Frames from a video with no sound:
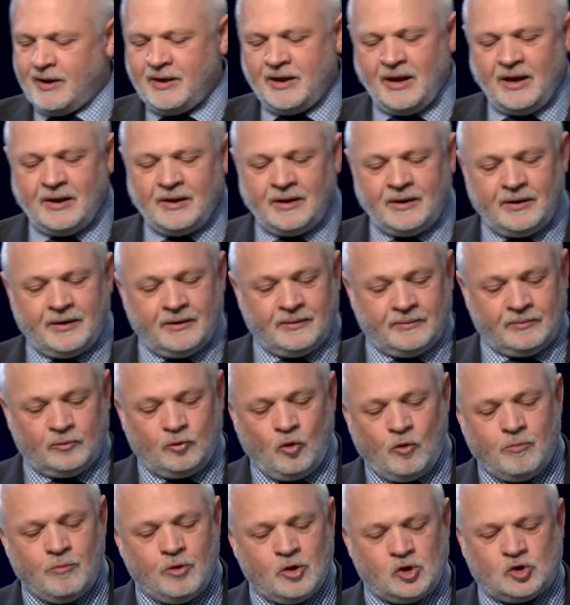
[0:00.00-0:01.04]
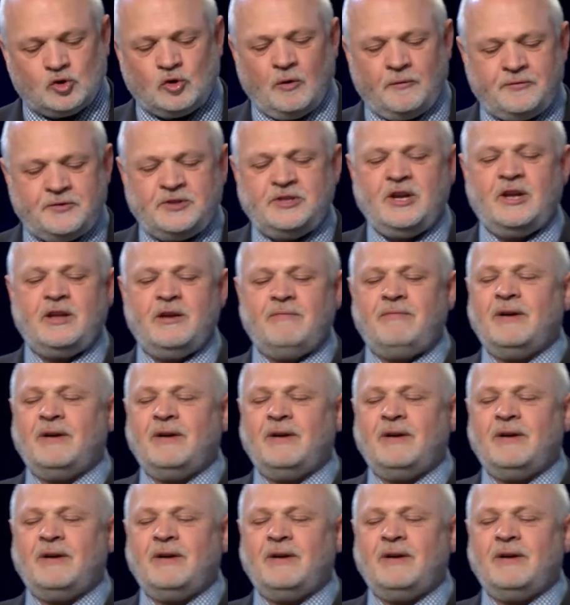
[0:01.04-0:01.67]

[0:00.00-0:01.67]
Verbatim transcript: Я думаю, что все